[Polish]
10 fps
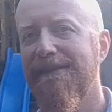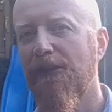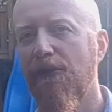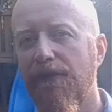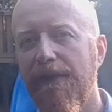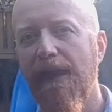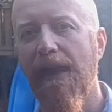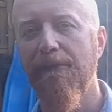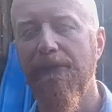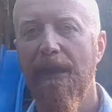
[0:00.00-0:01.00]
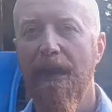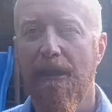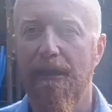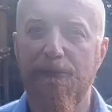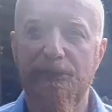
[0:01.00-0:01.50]
zachowaniami,
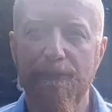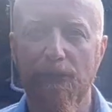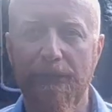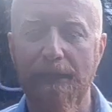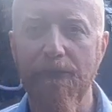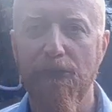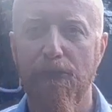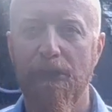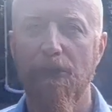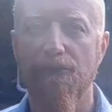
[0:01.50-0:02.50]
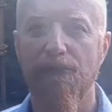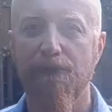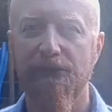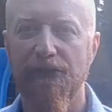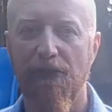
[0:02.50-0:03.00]
e, przedmiotami, które
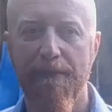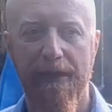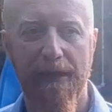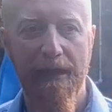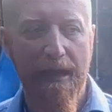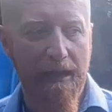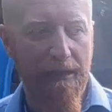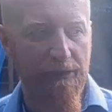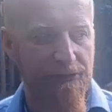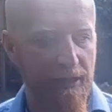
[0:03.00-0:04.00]
noszą przy sobie, e, czy